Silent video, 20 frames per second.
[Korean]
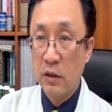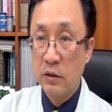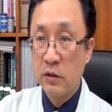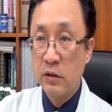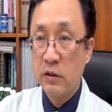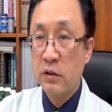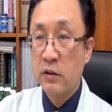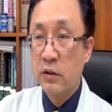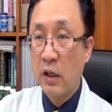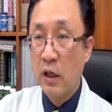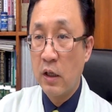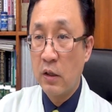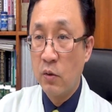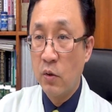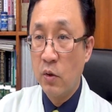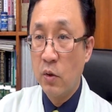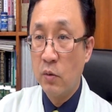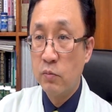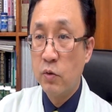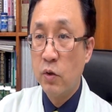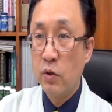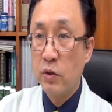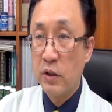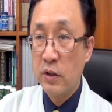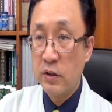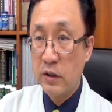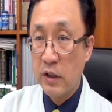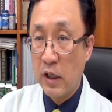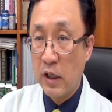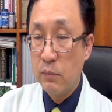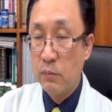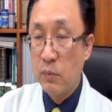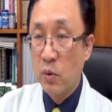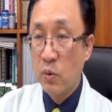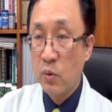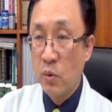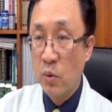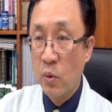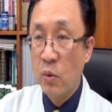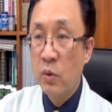느긋하고 무엇이든
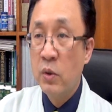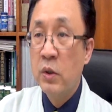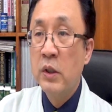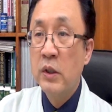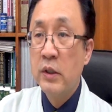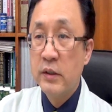먹고